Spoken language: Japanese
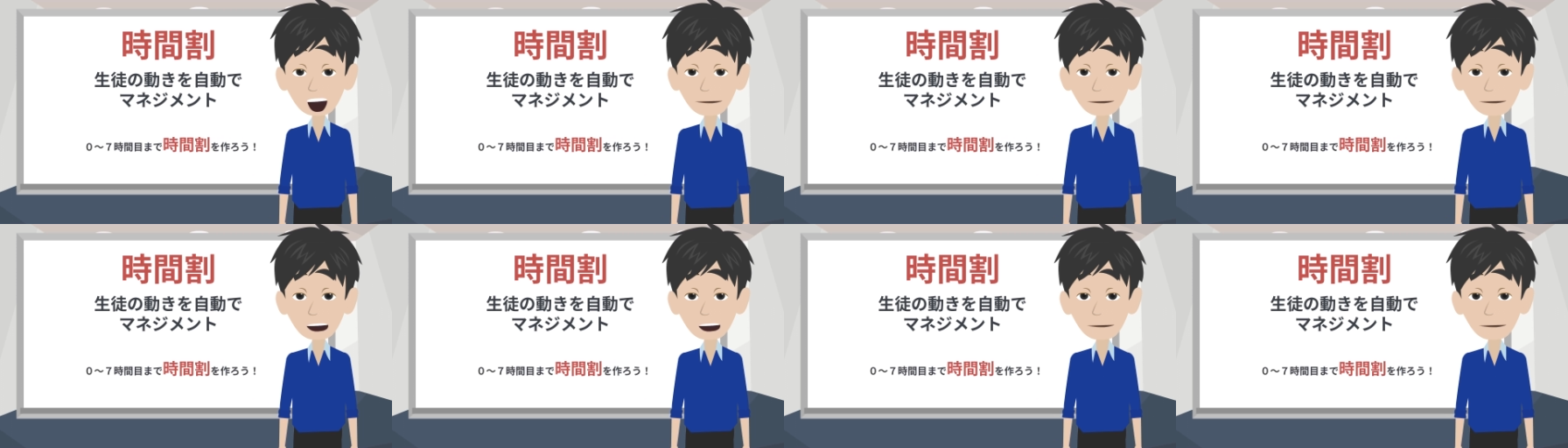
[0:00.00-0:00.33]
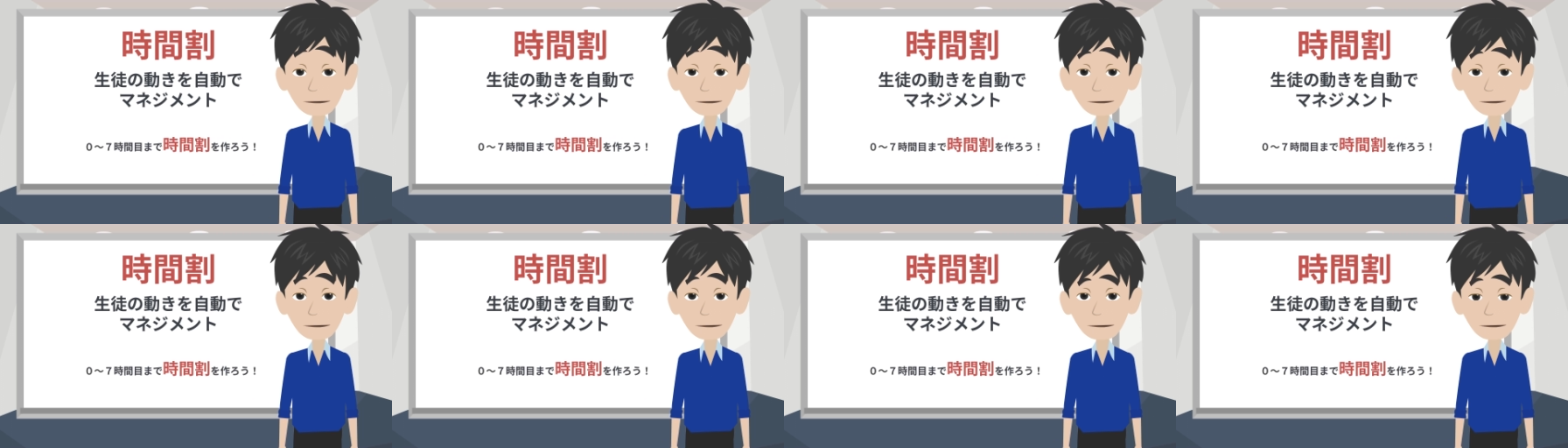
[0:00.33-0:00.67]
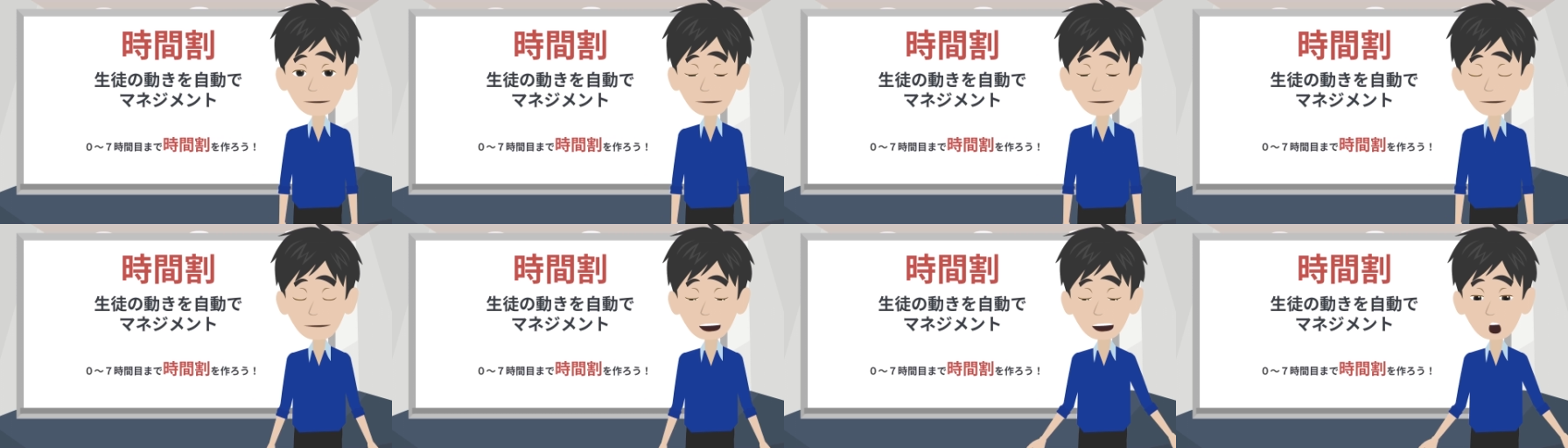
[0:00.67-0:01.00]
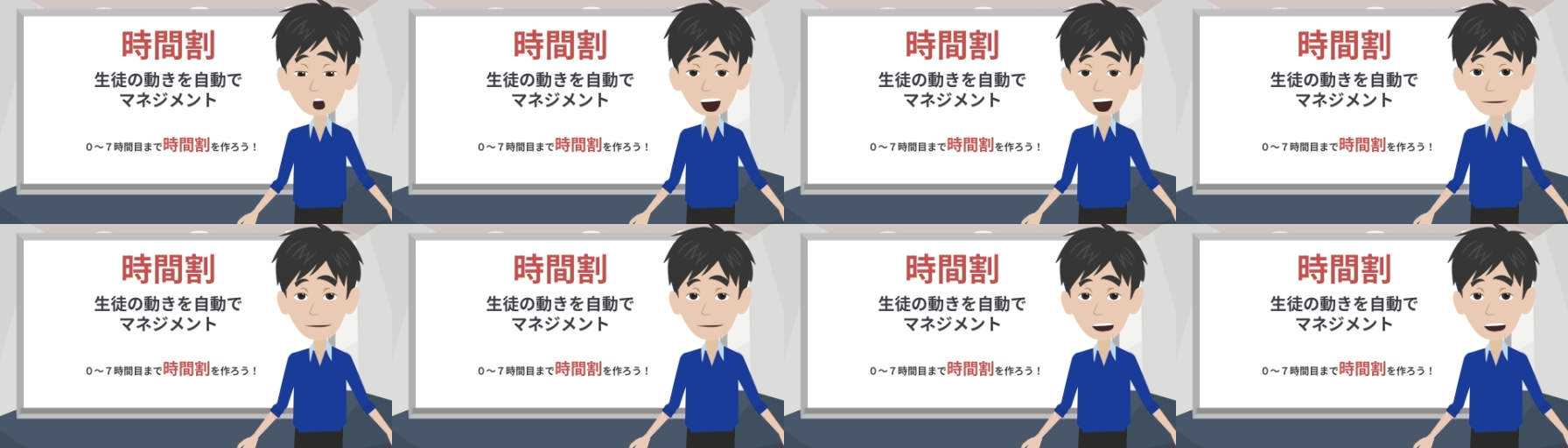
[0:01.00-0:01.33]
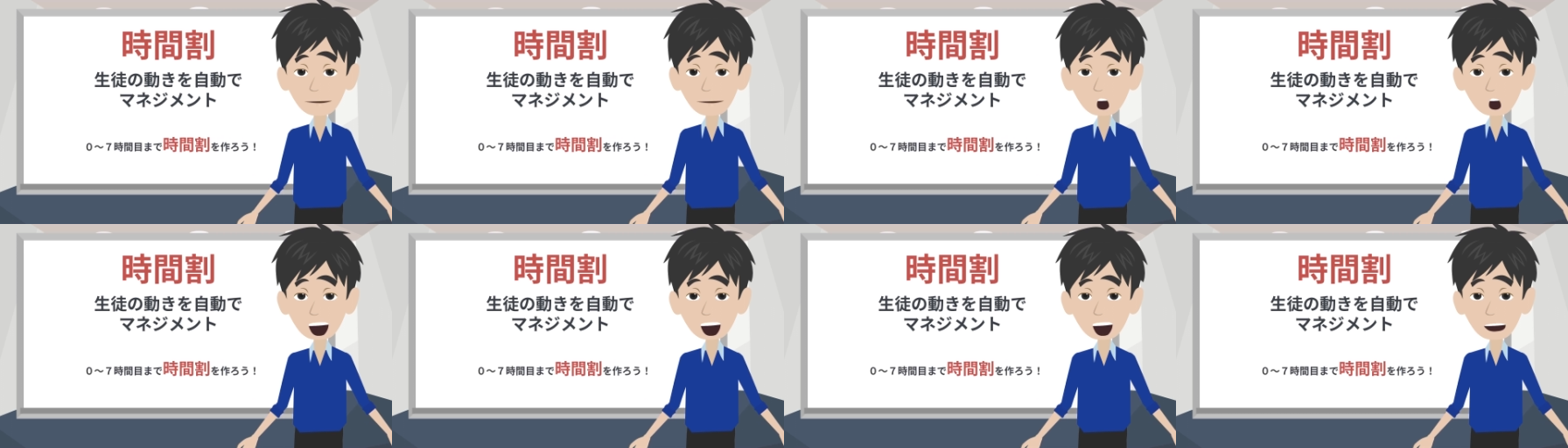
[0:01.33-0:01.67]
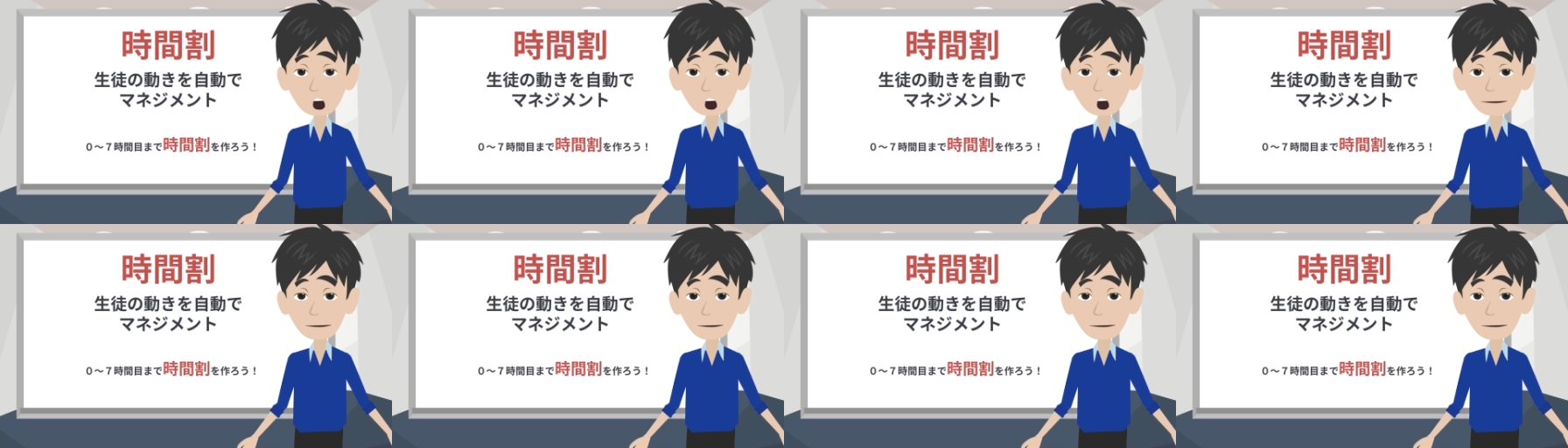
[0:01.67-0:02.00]
ぜひ0から7時
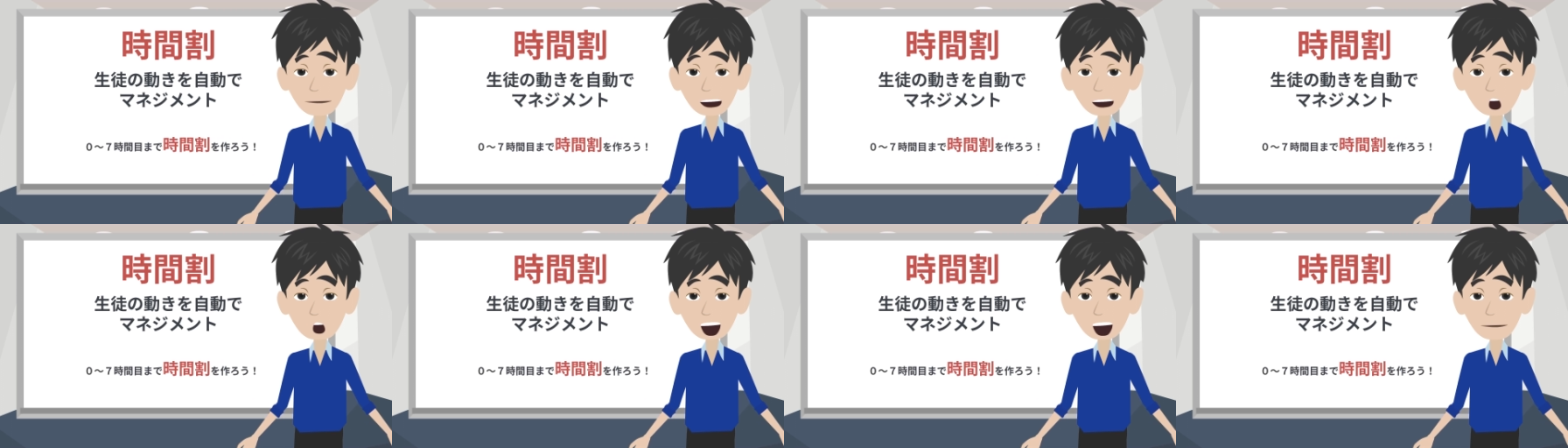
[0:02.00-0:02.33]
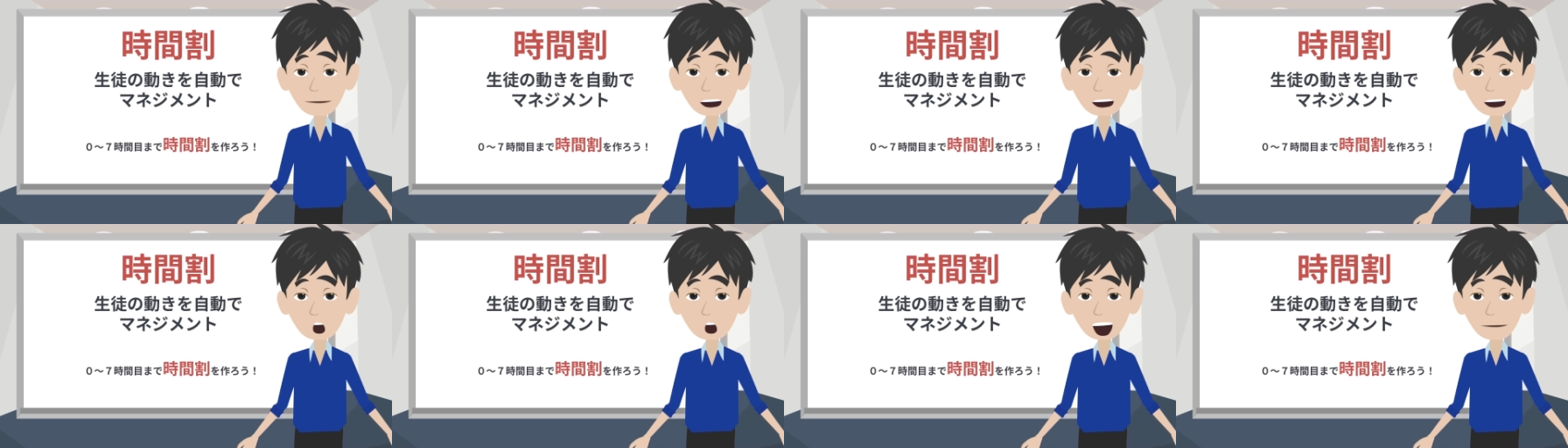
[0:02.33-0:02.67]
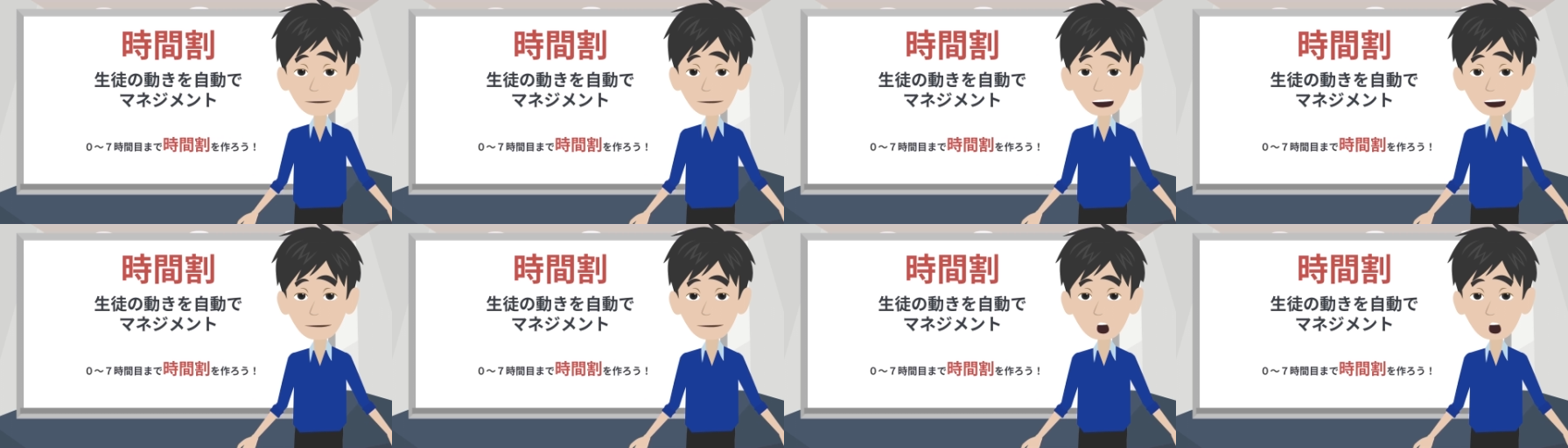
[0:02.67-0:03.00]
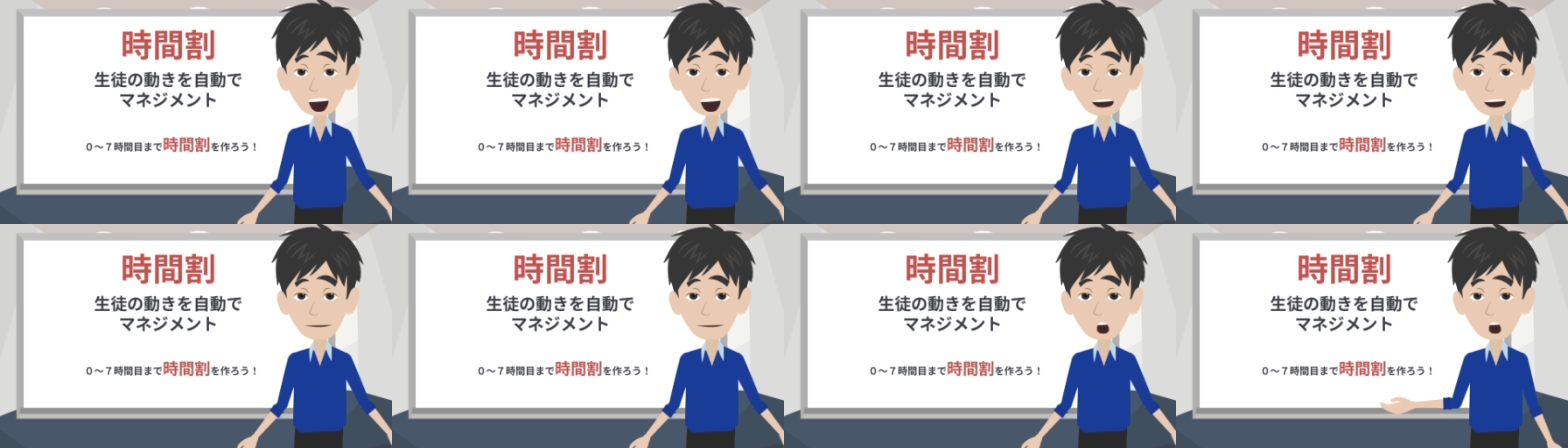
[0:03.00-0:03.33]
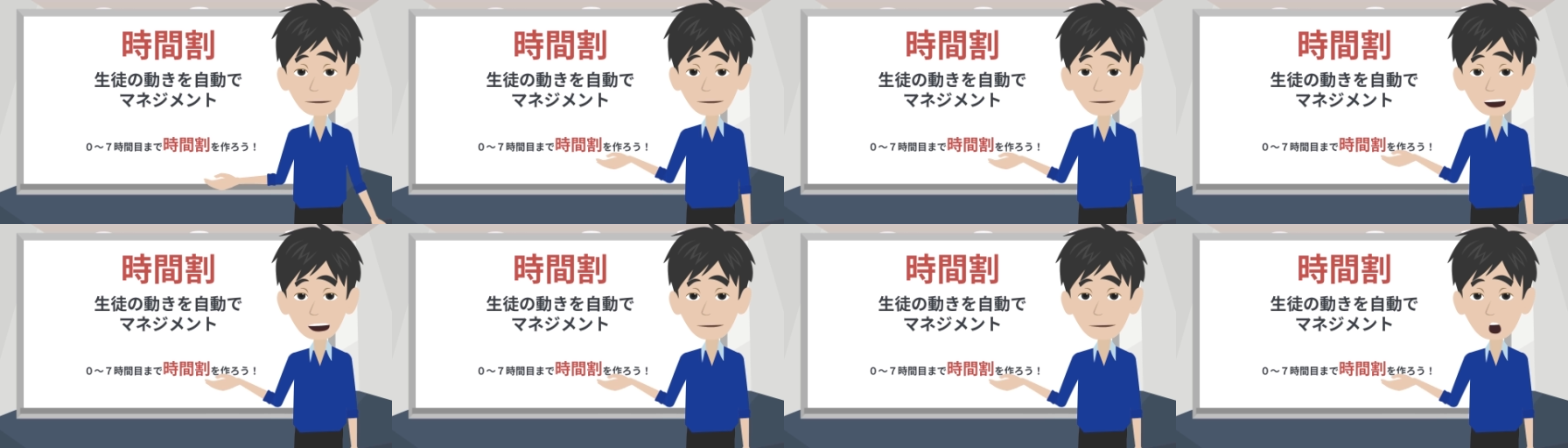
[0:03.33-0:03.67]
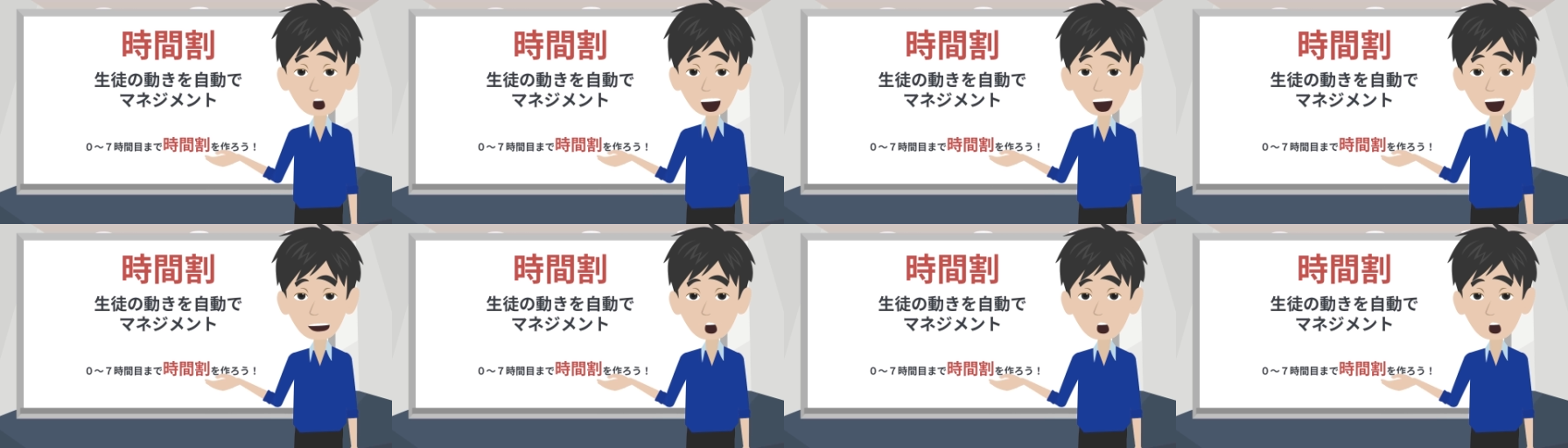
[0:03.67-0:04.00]
間目まででいいから、時間割を
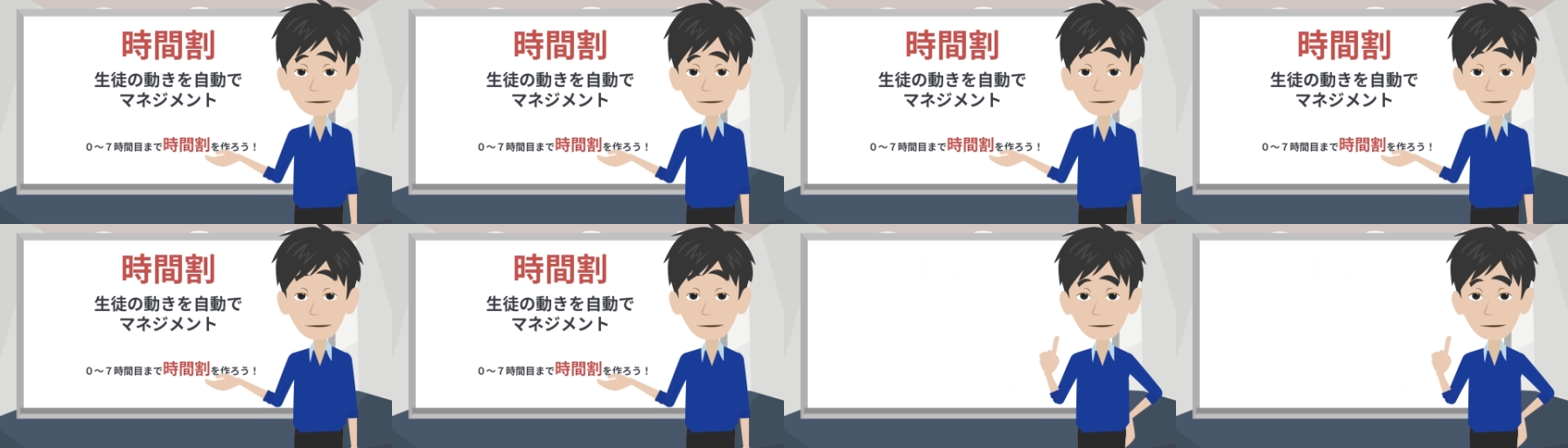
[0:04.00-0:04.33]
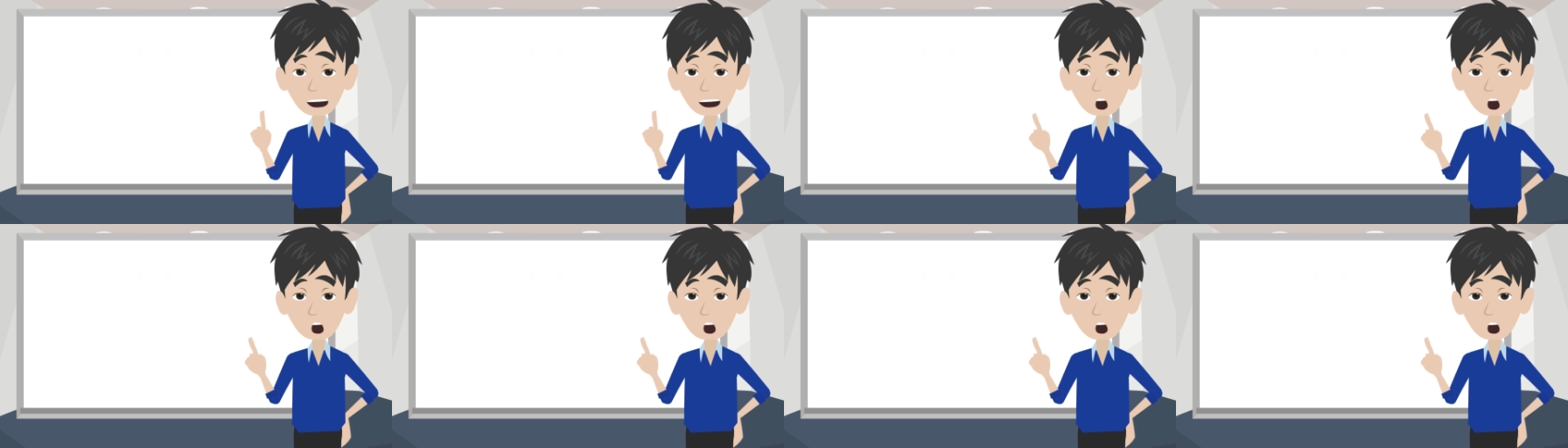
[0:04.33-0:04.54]
作ってごらん。